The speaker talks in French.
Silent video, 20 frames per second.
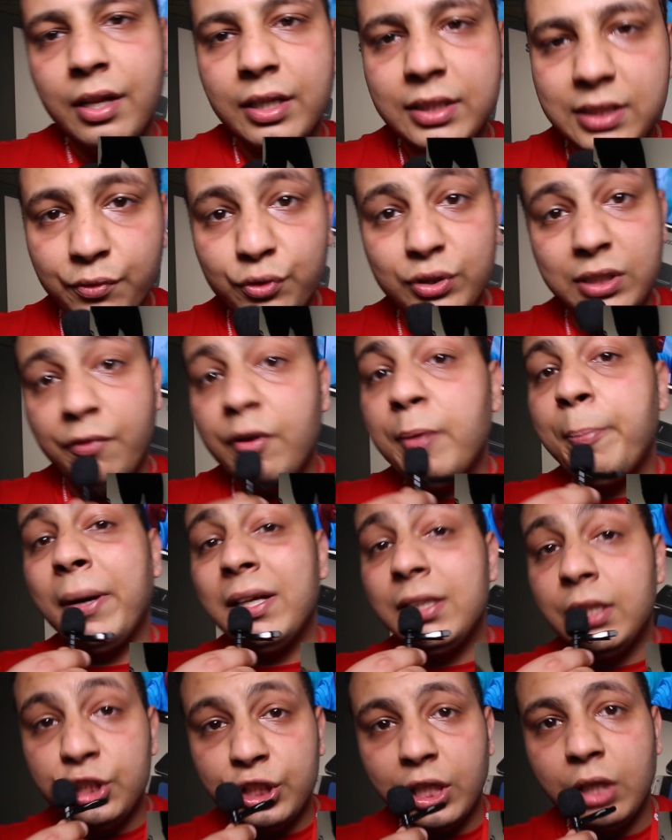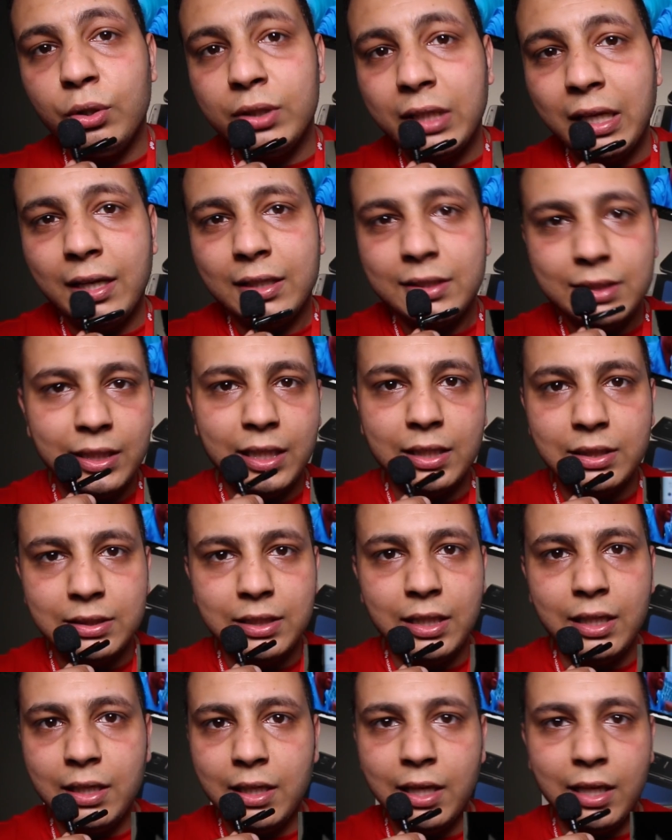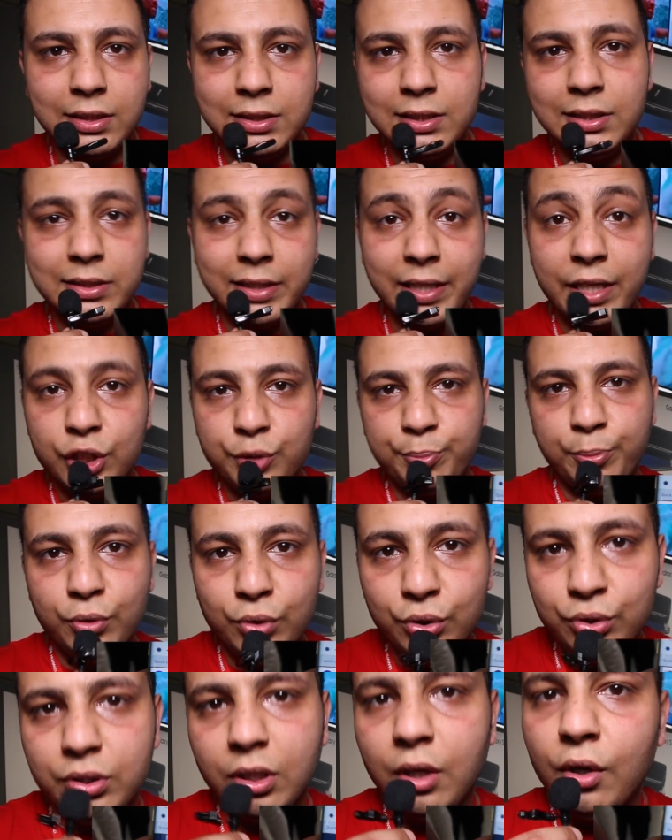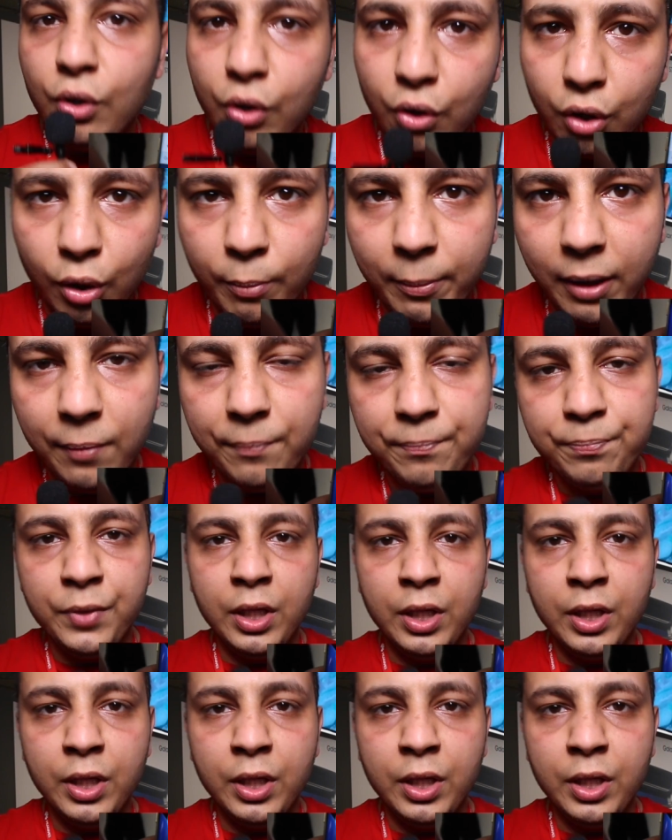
si vous n'avez pas déjà le Galaxy S6 Edge Plus en main.